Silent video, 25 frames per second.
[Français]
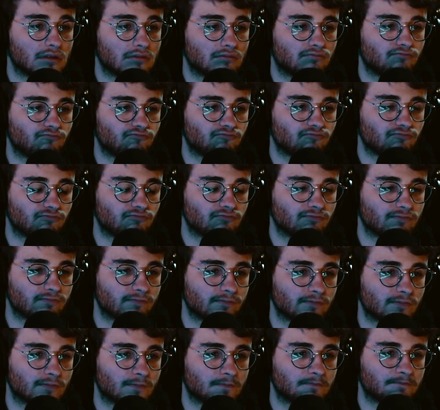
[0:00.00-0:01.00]
Des fois, les deux, ça
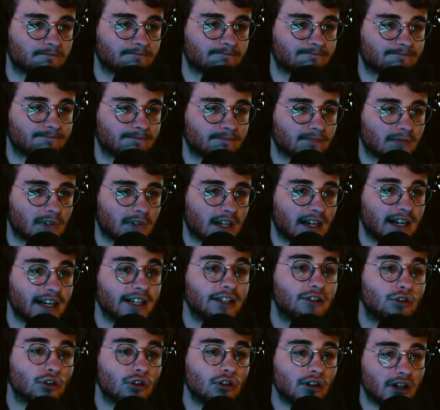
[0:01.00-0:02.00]
marche. Alors,
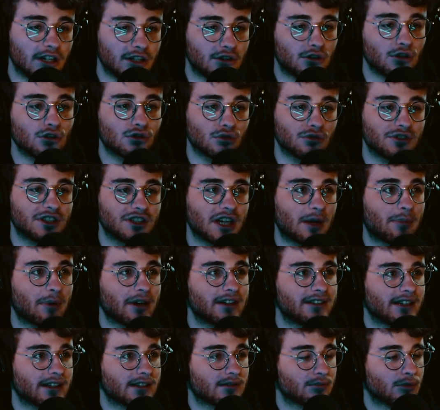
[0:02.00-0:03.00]
les deux, les deux sont dit
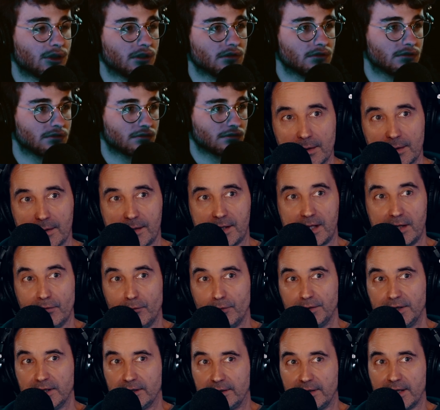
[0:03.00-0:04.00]
après le sexe, moi. Si
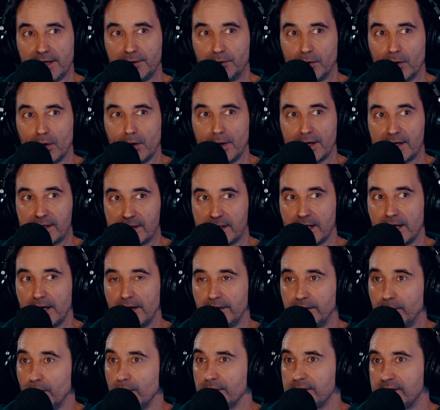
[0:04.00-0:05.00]
vous dites les deux et que c'est
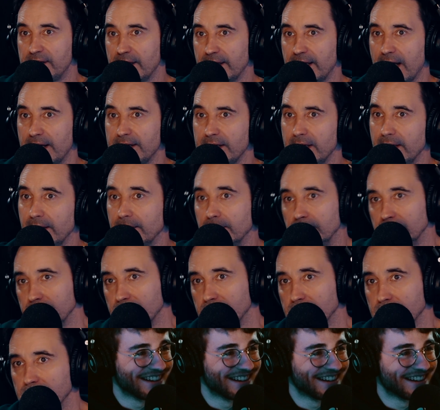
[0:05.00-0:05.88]
les deux, c'est gagné.